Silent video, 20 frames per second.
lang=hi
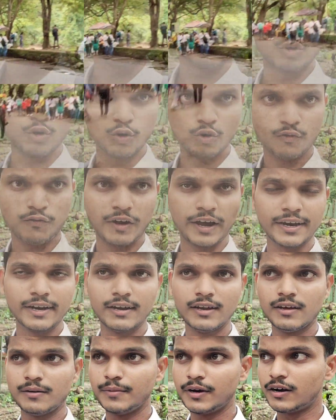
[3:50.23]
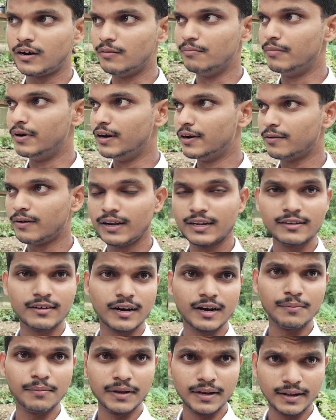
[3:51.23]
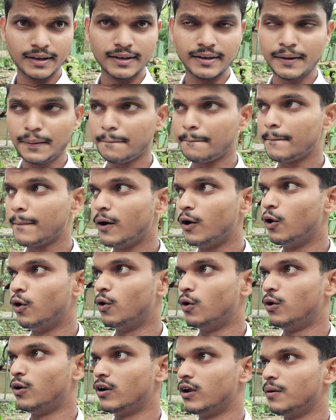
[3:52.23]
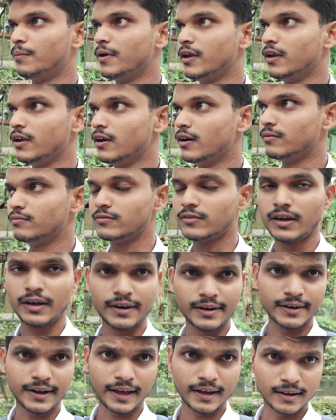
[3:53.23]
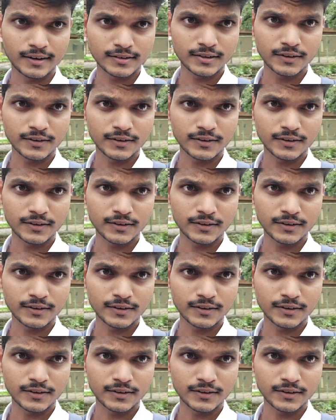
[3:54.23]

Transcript: सो फाइनली हमें कम भीड़ वाली जगह मिल गई है और अभी हम जा रहे टाइगर